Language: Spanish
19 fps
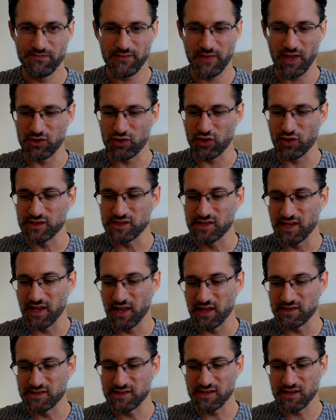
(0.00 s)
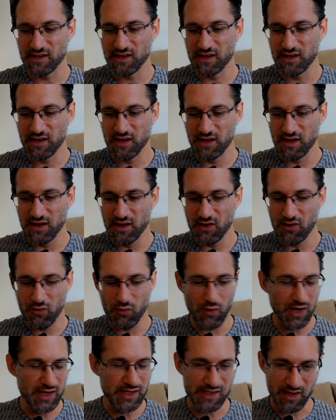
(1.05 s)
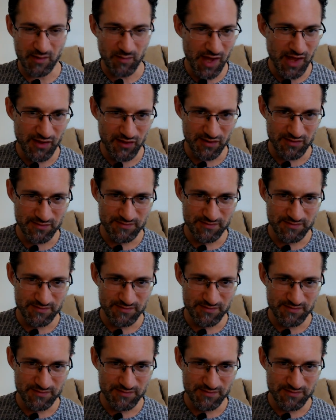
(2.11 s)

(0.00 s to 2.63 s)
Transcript: Entonces, ¿cuál es el miedo?